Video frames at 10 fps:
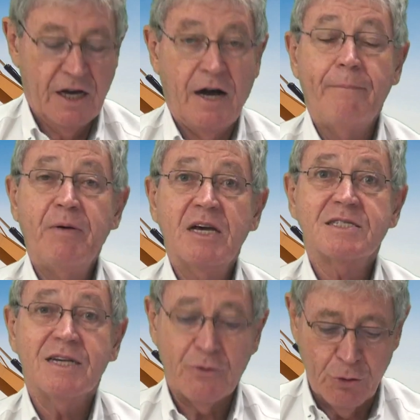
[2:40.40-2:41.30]
A
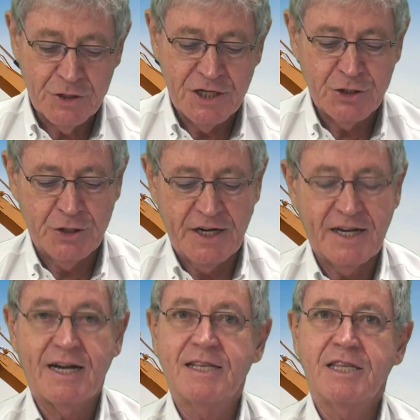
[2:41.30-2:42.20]
PESA, concessionária
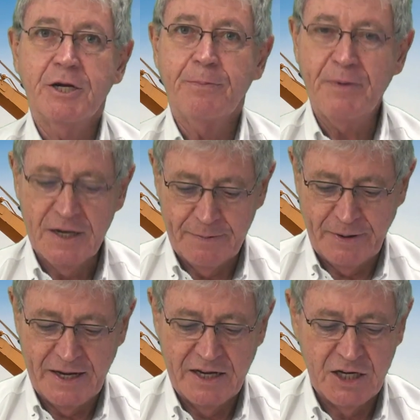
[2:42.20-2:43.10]
Caterpillar
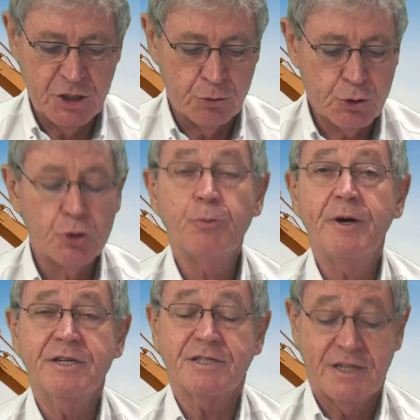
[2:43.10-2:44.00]
para a região sul do
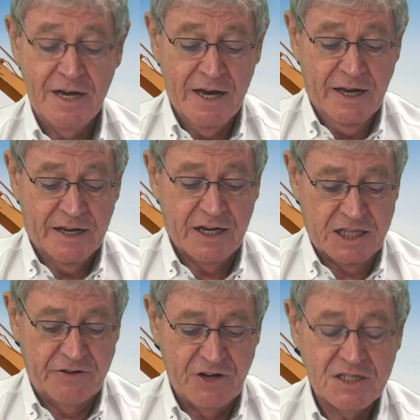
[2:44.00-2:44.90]
país, que
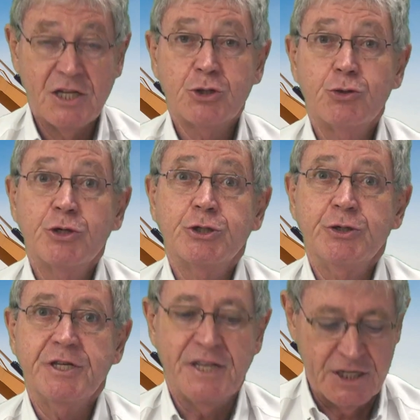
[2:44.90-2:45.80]
através das suas
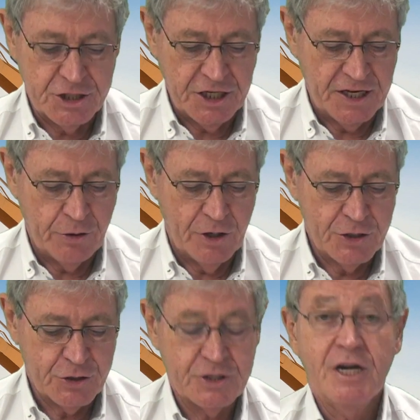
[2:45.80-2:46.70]
unidades de
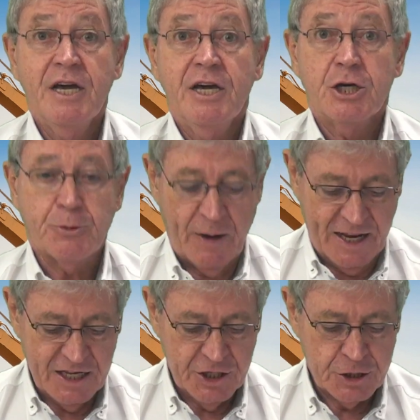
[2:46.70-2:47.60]
negócios,
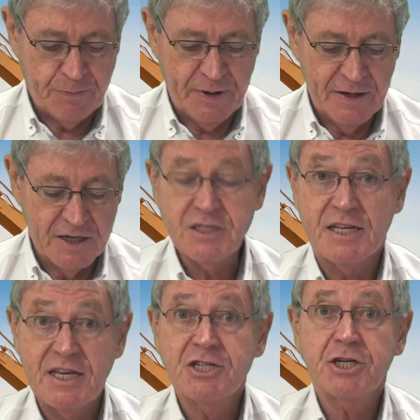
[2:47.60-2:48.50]
espalhadas
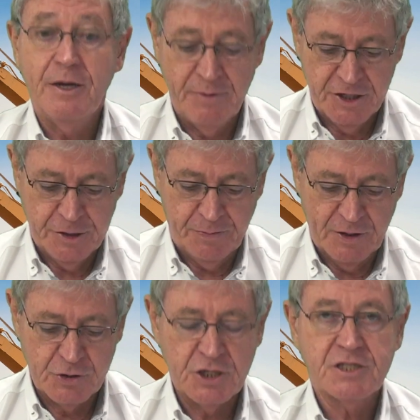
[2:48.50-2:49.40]
estrategicamente
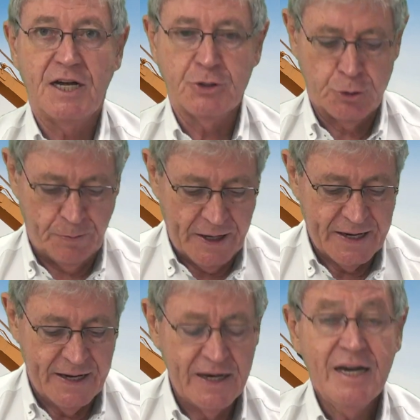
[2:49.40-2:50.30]
pelos estados do
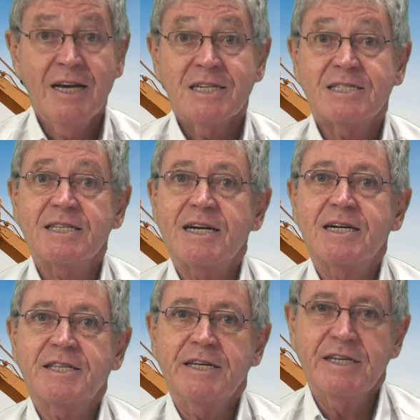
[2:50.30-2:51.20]
Paraná, Santa
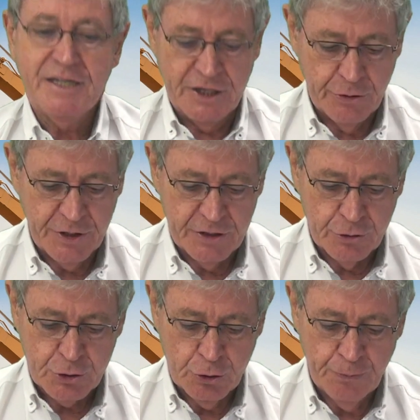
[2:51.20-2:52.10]
Catarina e Rio Grande
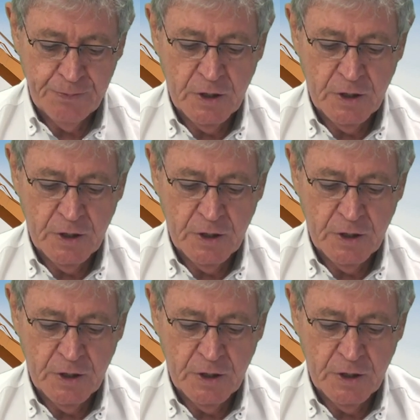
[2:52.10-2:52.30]
do Sul,